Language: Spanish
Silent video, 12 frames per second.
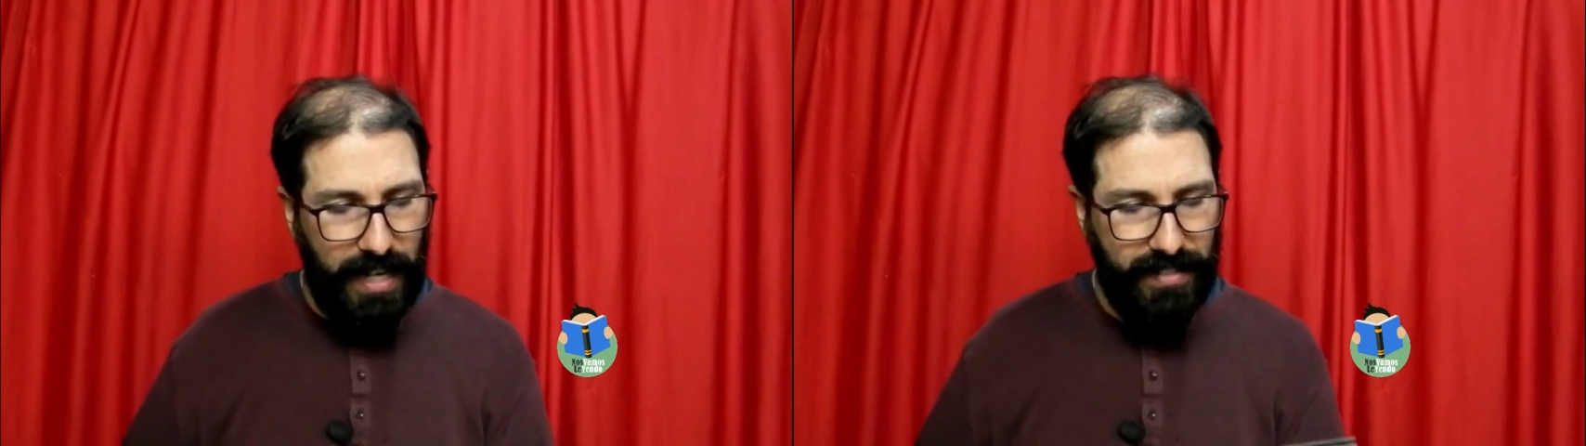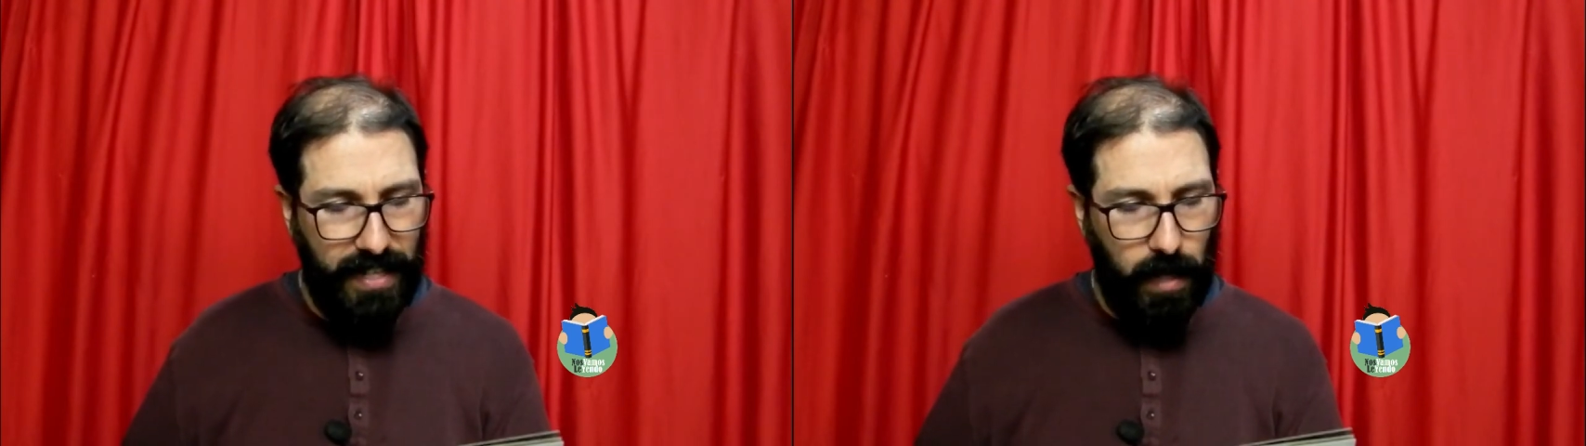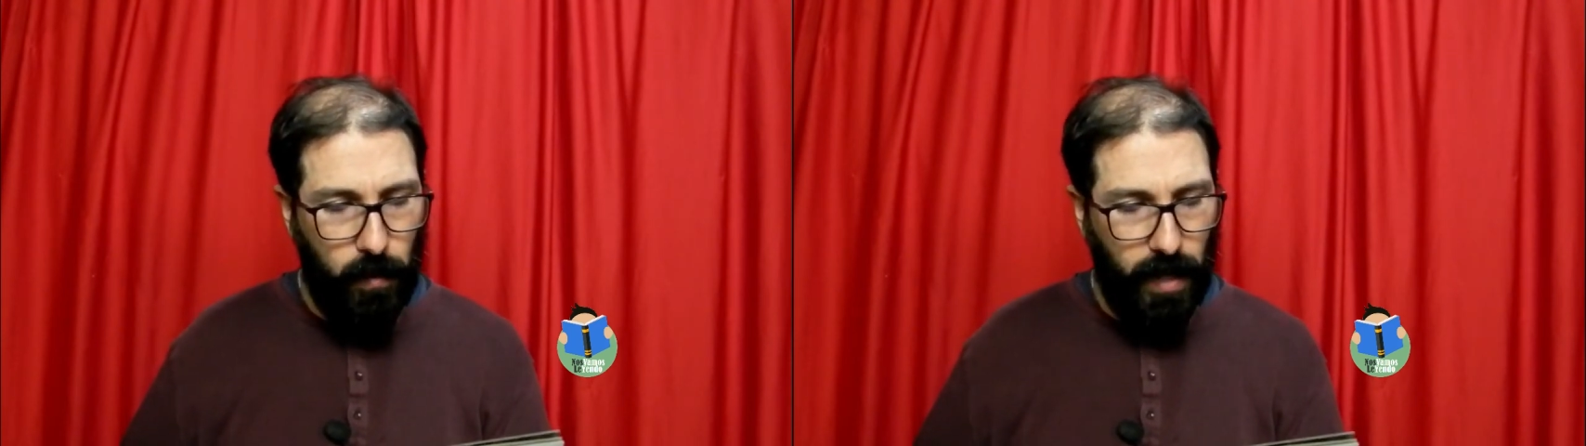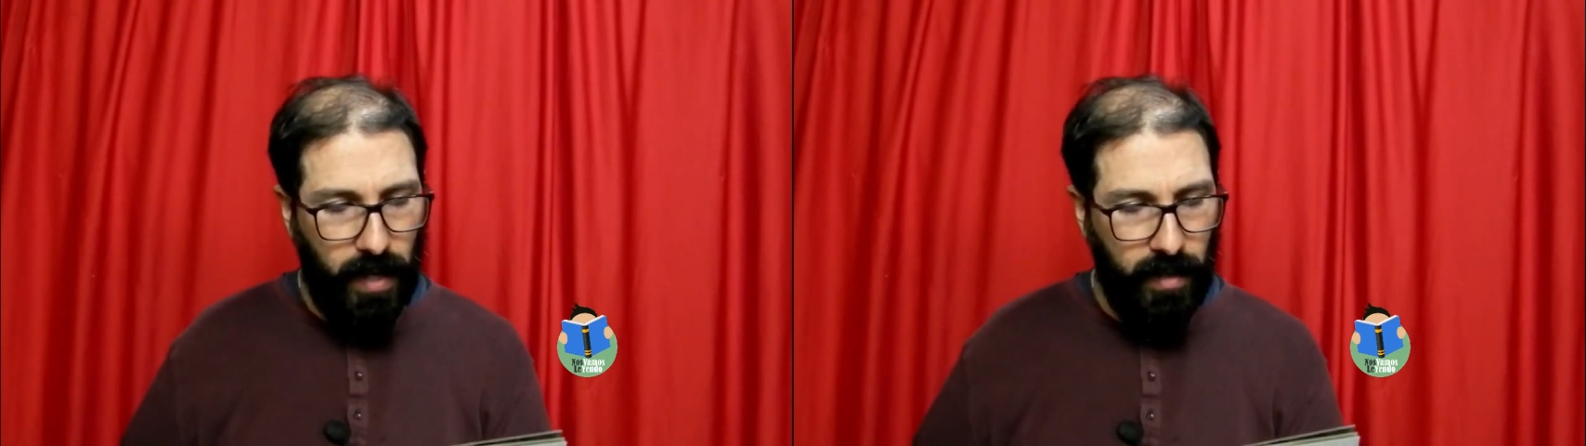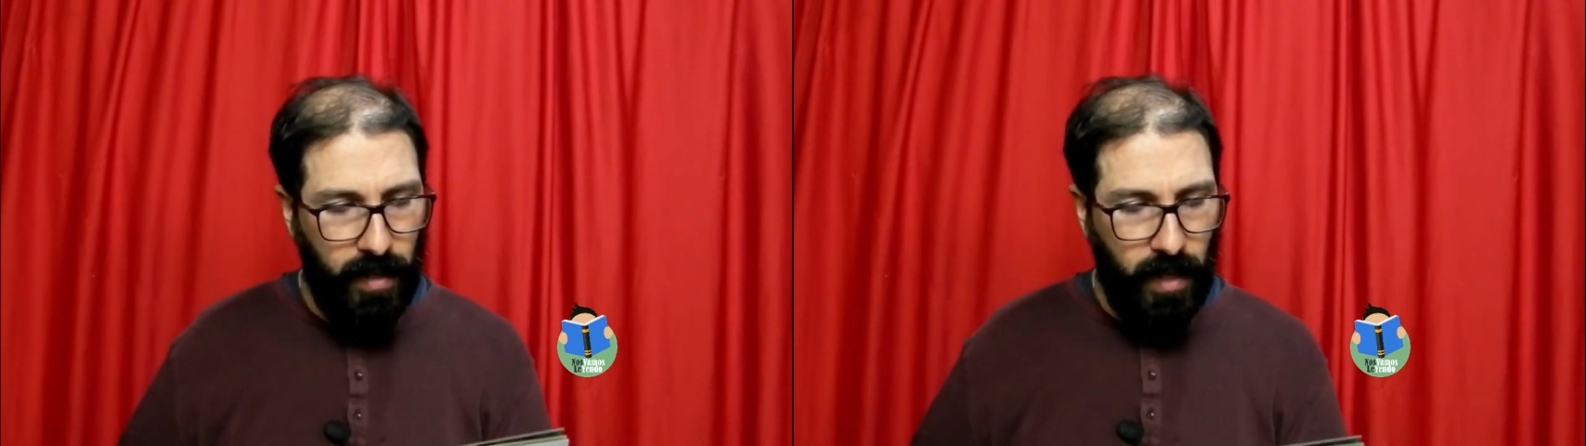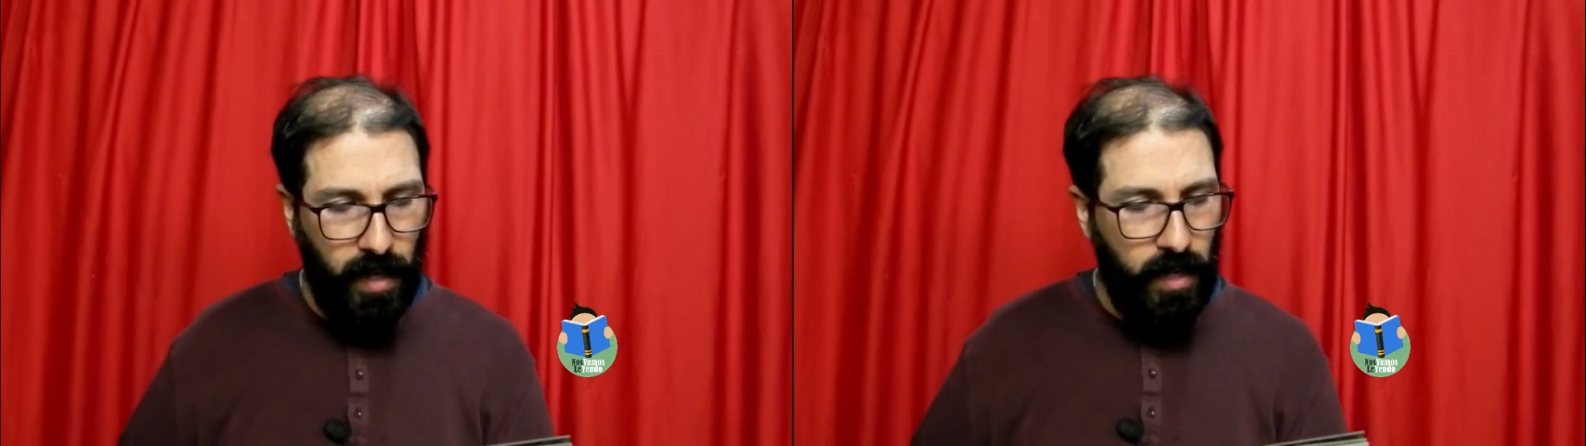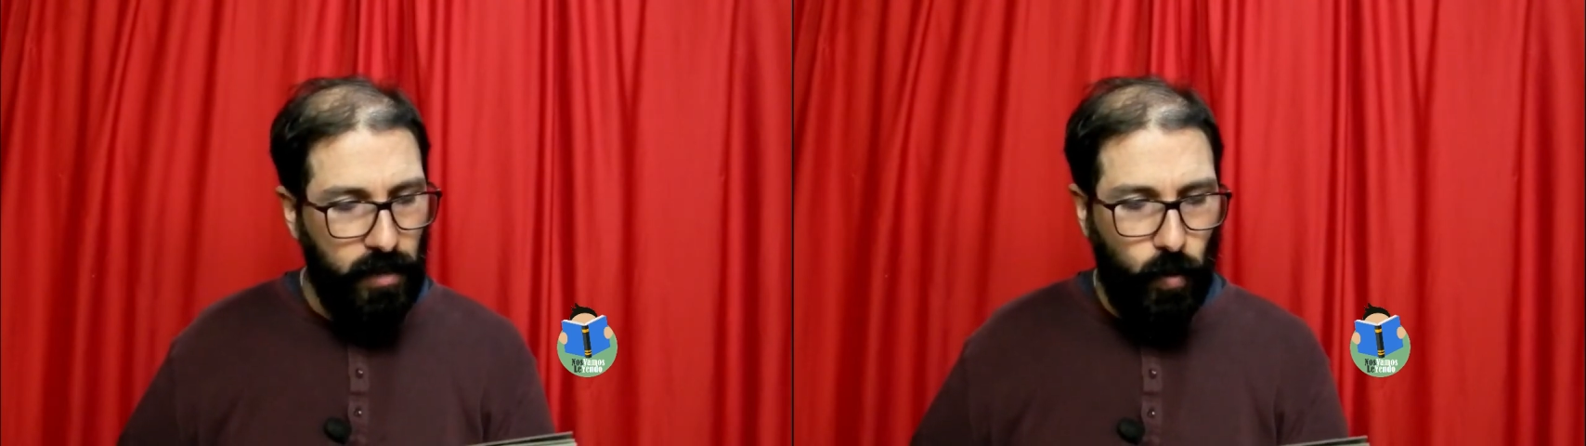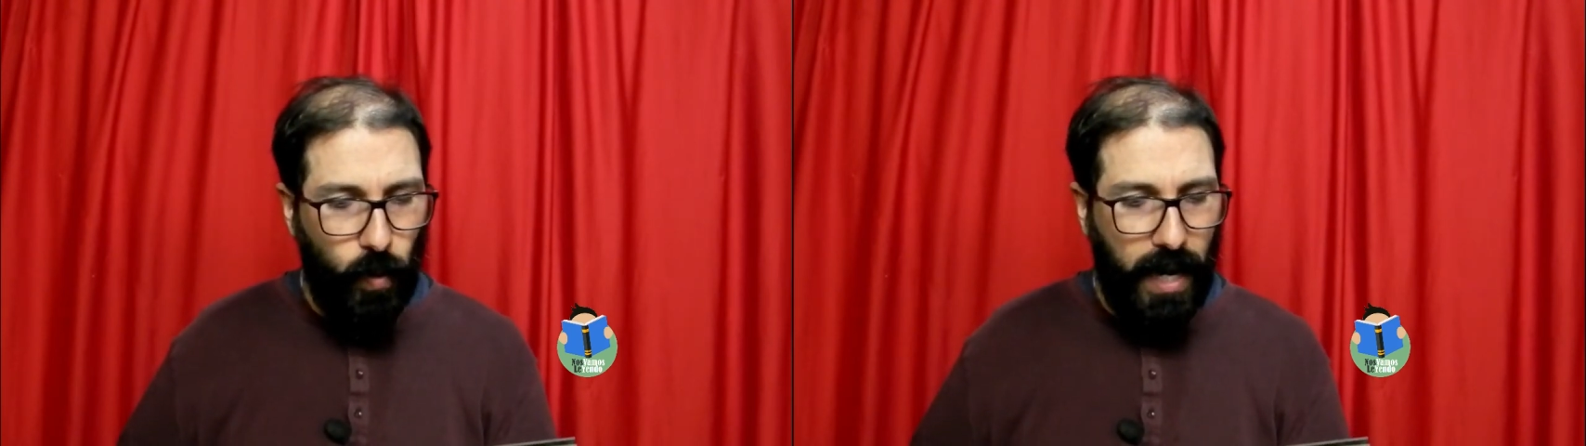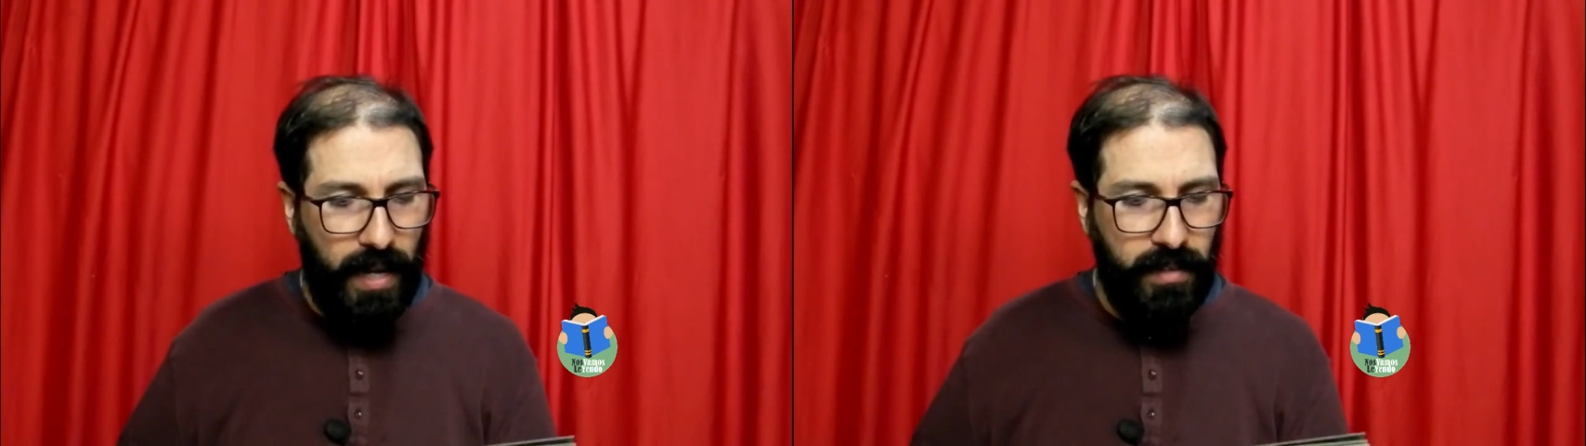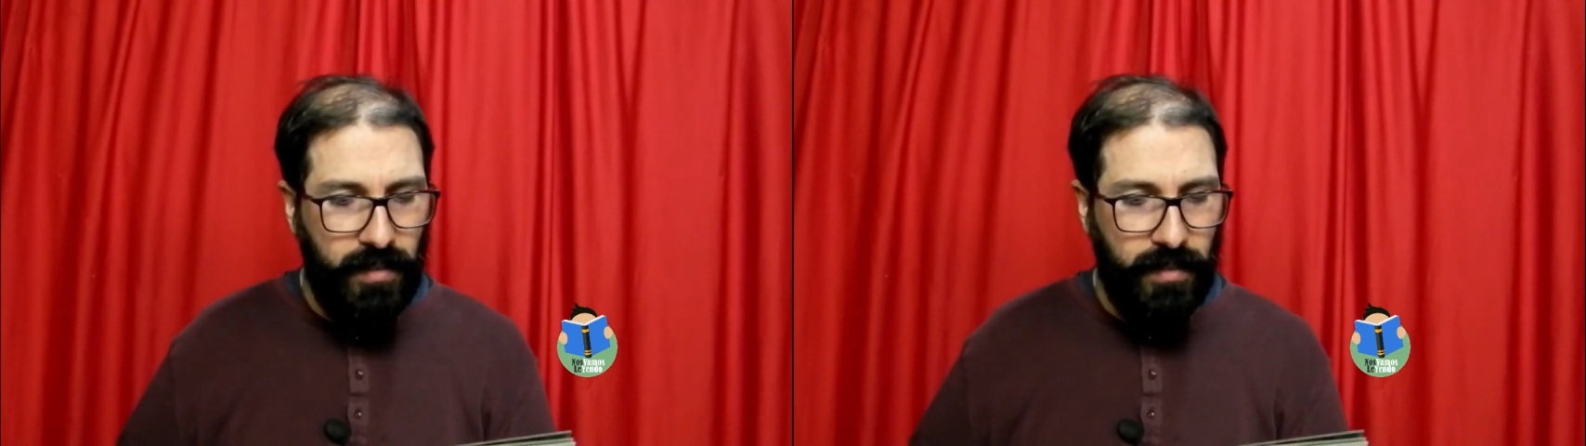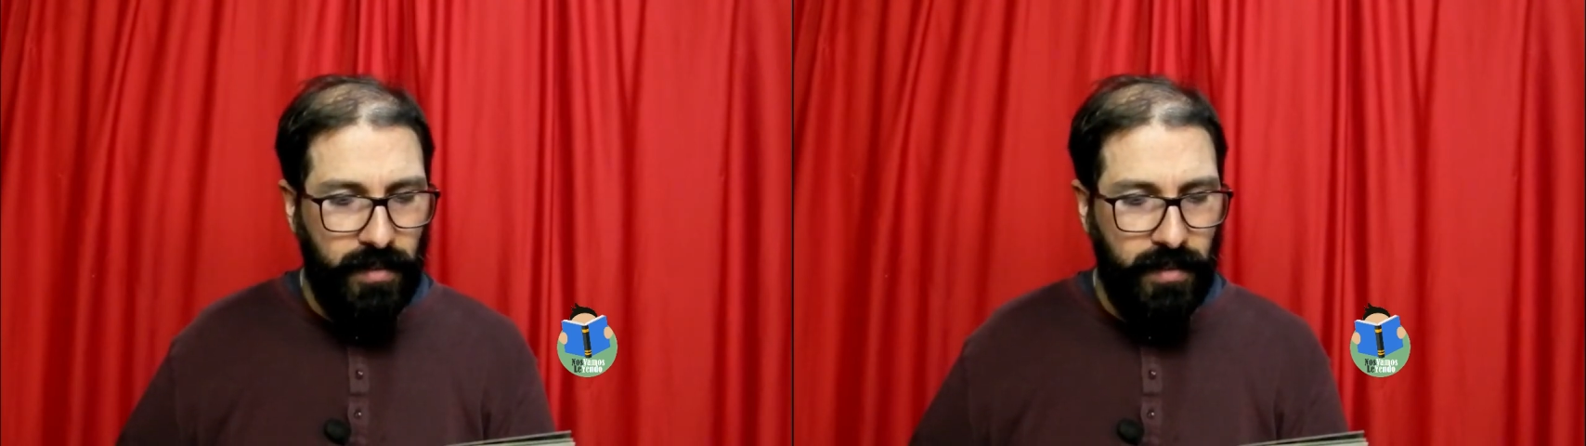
selva, Tucán